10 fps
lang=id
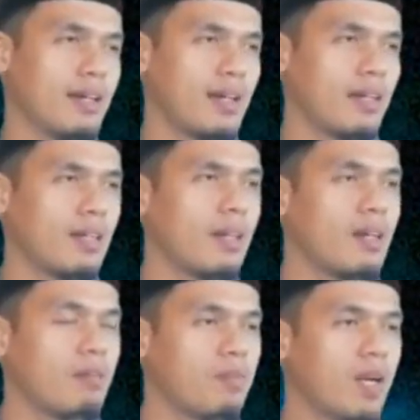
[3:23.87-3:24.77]
akhirat
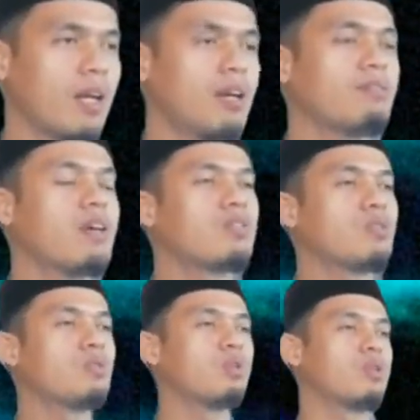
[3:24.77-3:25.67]
maka
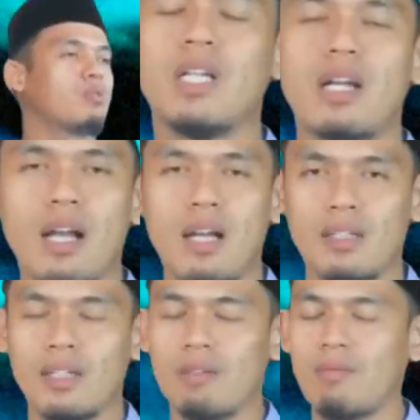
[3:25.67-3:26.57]
fanzur benarlah
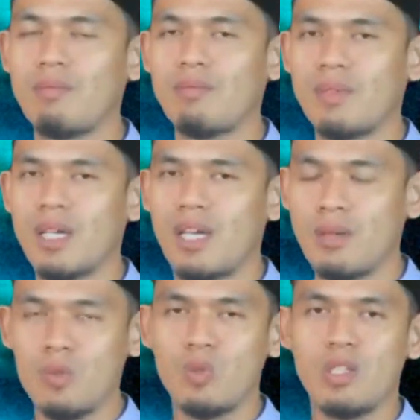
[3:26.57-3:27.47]
kata Imam
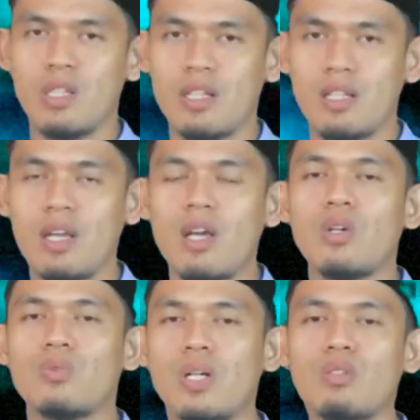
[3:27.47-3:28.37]
Ibnu Sirin,
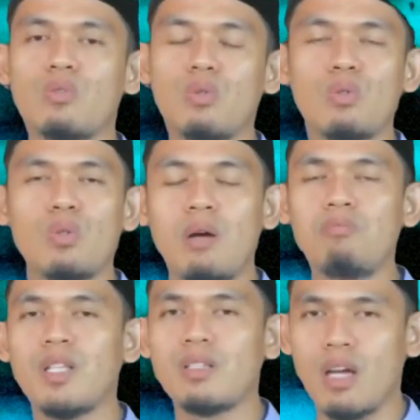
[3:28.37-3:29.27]
"Fanzuru
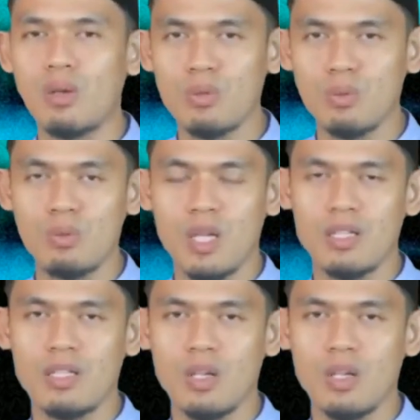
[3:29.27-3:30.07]
amman ta'khuzuna